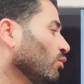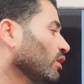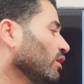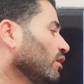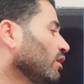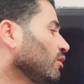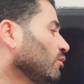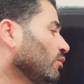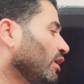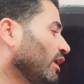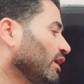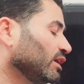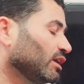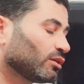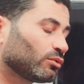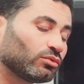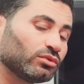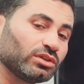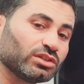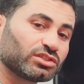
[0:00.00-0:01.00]
والله
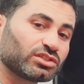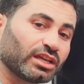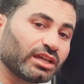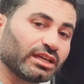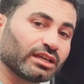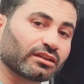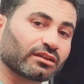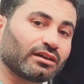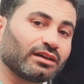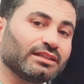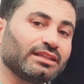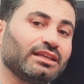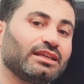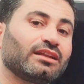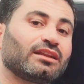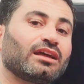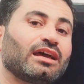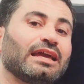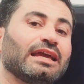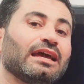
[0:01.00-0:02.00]
على كل شيء
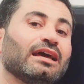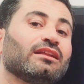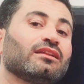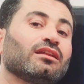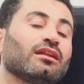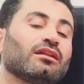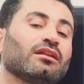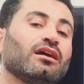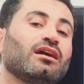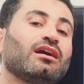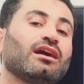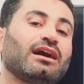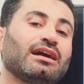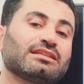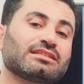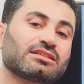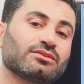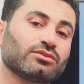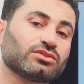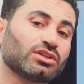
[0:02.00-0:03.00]
قدير أي أن الله
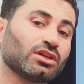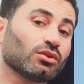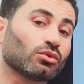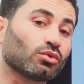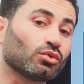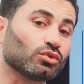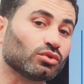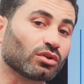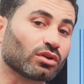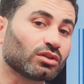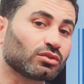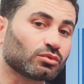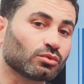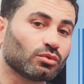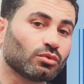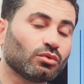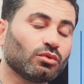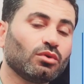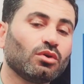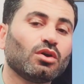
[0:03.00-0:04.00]
عز وجل
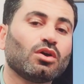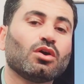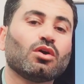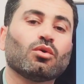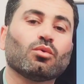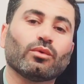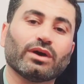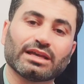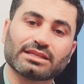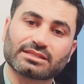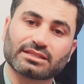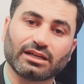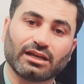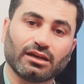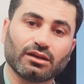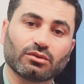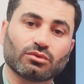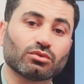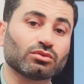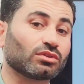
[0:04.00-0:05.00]
قدرته
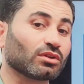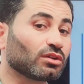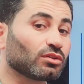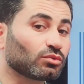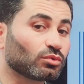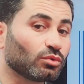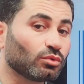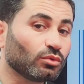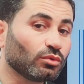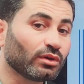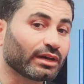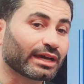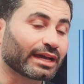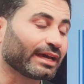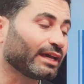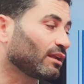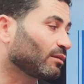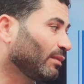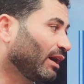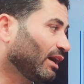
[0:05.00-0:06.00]
واسعة قدرته
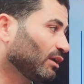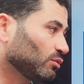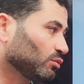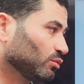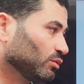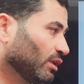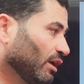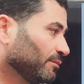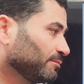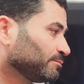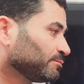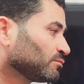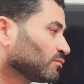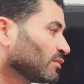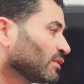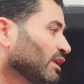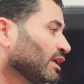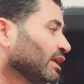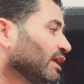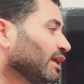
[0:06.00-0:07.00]
غير محدودة
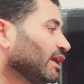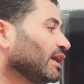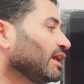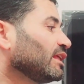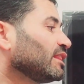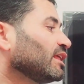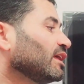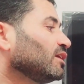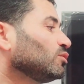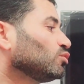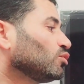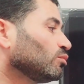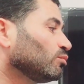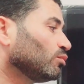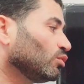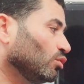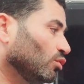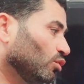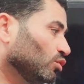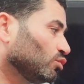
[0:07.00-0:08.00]
إذ
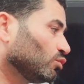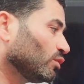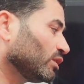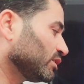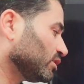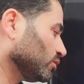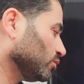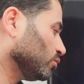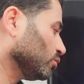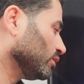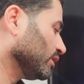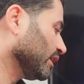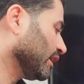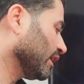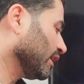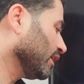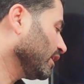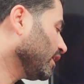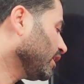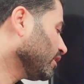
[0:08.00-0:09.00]
أنتم بالعدوة
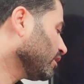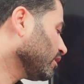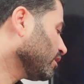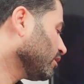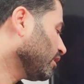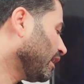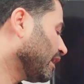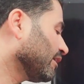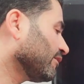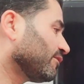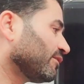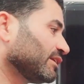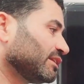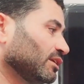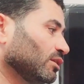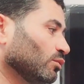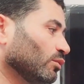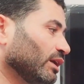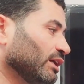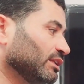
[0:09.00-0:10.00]
الدنيا لاحظ حافة
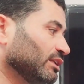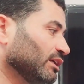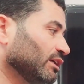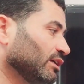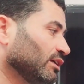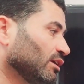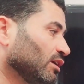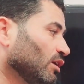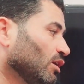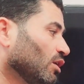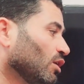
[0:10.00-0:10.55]
الوادي